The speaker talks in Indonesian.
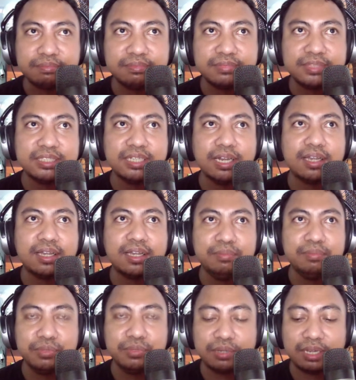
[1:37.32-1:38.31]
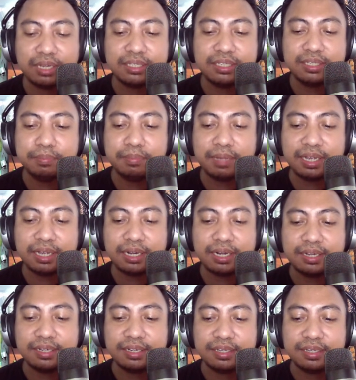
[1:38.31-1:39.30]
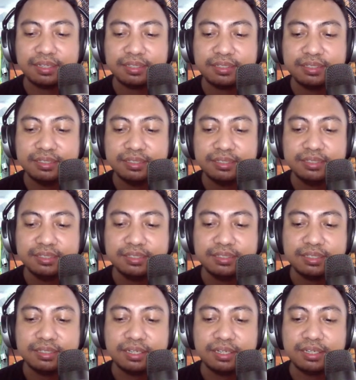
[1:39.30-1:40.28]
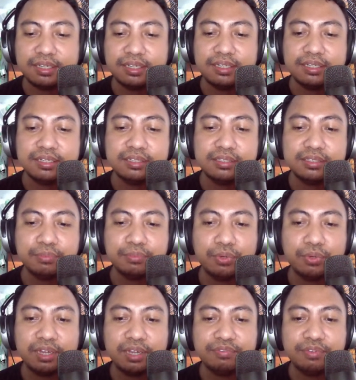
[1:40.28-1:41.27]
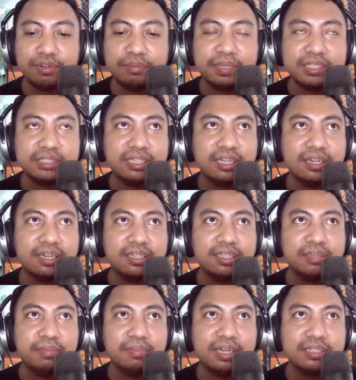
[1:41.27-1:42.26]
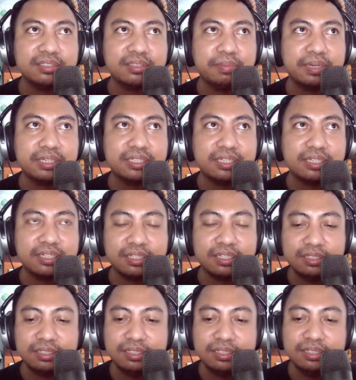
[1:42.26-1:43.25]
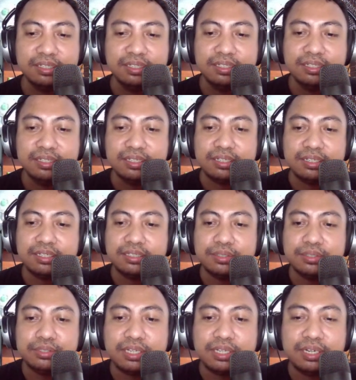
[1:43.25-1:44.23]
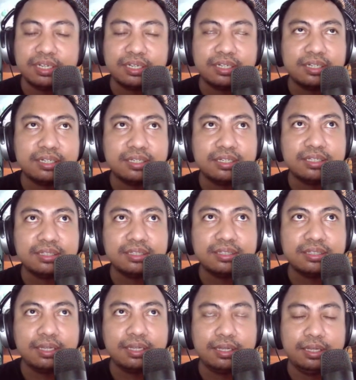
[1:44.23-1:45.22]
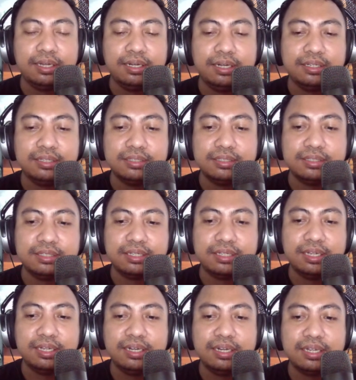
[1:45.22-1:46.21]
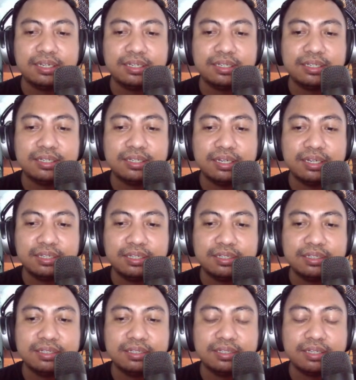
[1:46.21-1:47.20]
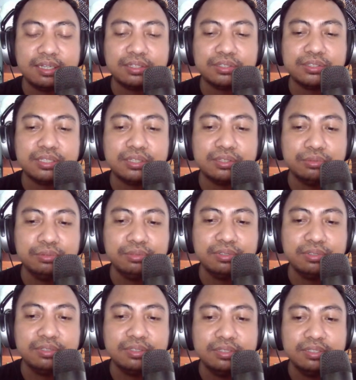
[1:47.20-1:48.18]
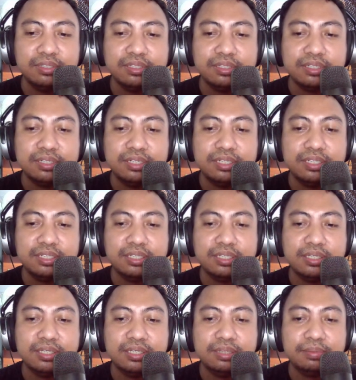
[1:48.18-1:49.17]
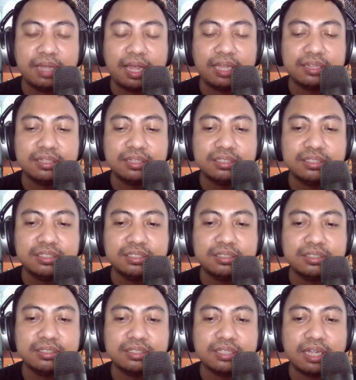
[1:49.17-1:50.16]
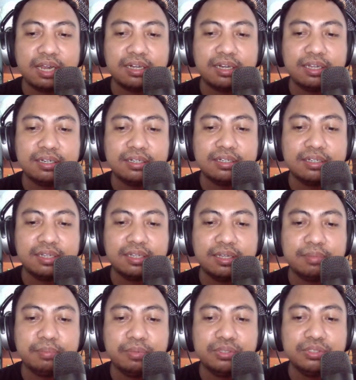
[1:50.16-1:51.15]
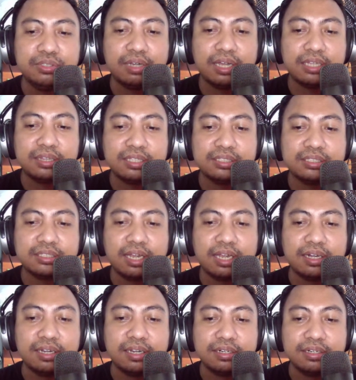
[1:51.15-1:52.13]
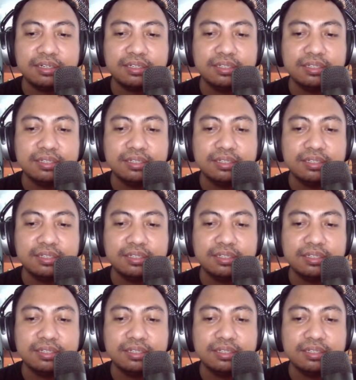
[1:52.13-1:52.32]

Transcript: Silakan buka Gmail Anda. Nah, di semua handphone pasti ada Gmail seperti ini. Nah, terus Anda ket eh Anda ketik, Anda klik atau sentuh di atas kanan ya, pojok atas kanan.